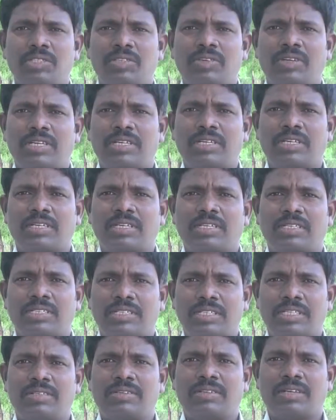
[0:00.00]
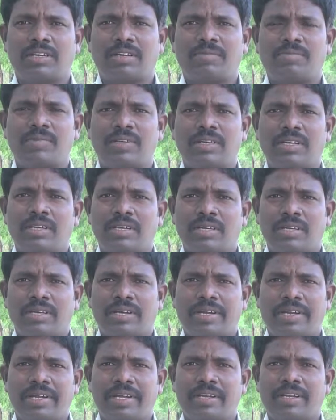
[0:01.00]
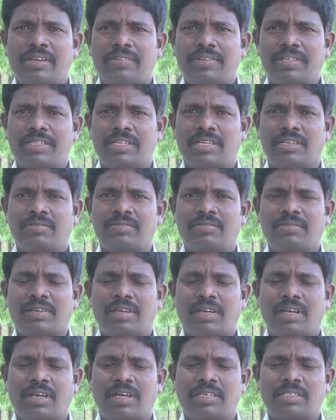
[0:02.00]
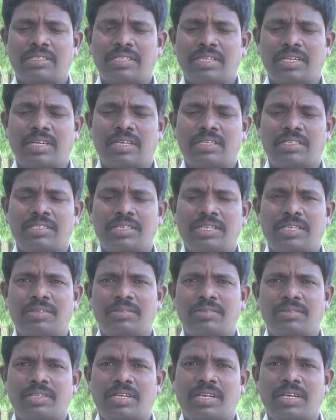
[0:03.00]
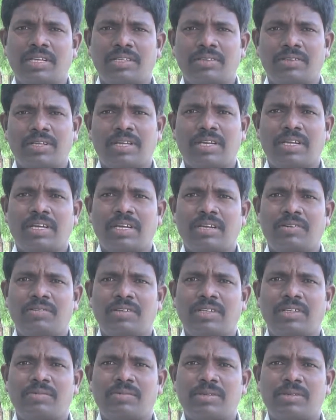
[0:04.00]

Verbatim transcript: ఉజ్వల సీడు రకం రెండు ఎకరాలు వేశాను ఆ అది చేను చాలా ఎదుగుదలగా ఉన్నది